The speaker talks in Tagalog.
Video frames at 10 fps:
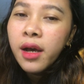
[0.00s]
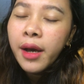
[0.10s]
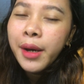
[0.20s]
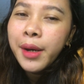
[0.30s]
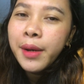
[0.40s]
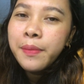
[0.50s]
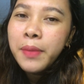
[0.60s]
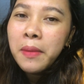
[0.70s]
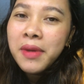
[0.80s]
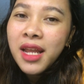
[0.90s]
um,
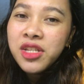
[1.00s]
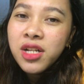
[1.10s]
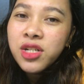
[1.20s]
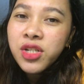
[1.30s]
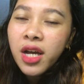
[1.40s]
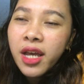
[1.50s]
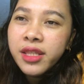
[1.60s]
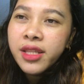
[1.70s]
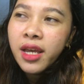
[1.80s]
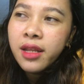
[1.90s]
pang millennial siya
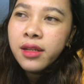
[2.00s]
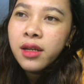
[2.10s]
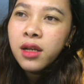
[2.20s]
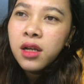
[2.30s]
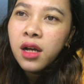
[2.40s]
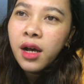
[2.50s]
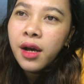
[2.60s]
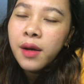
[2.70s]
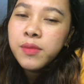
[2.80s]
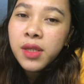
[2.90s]
and then
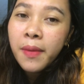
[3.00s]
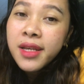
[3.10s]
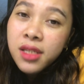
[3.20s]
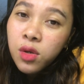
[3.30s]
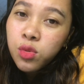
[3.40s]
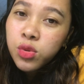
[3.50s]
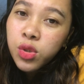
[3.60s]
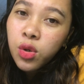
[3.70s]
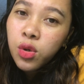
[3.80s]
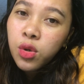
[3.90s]
um, sabay sa
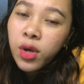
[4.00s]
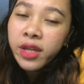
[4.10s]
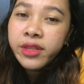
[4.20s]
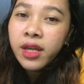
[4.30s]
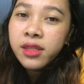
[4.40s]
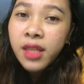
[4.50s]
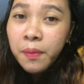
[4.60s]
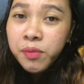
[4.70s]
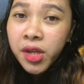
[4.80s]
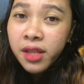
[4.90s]
uso, and then
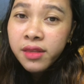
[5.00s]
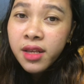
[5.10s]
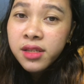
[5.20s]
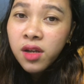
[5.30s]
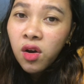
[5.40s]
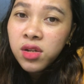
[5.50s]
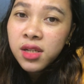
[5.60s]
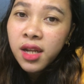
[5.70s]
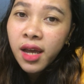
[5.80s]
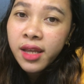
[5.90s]
top trending sa
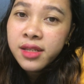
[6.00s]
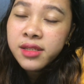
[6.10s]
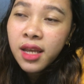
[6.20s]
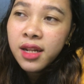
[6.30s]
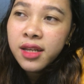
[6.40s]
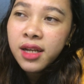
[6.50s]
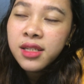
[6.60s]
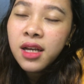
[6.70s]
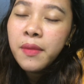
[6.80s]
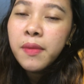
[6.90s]
online selling.
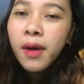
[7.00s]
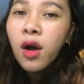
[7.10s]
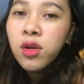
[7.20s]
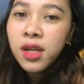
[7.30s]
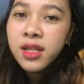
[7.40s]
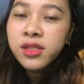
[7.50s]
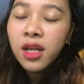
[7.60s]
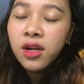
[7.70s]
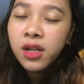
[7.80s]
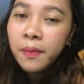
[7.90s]
Kasi kami mga online
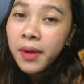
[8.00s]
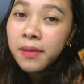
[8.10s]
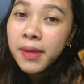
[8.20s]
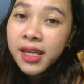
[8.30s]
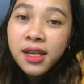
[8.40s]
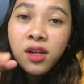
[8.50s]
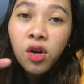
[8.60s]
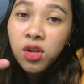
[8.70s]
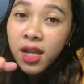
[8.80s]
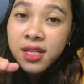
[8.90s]
seller, kapag magiging
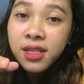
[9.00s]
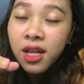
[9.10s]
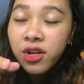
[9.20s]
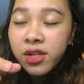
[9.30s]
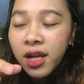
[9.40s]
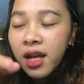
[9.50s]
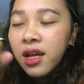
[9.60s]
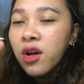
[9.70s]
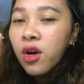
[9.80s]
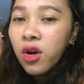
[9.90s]
online seller ka
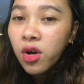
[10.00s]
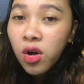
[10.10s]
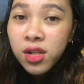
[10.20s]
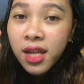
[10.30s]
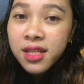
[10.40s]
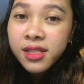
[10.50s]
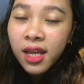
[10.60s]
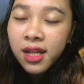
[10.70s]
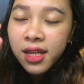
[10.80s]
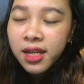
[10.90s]
or online
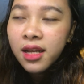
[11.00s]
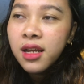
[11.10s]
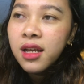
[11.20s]
selling,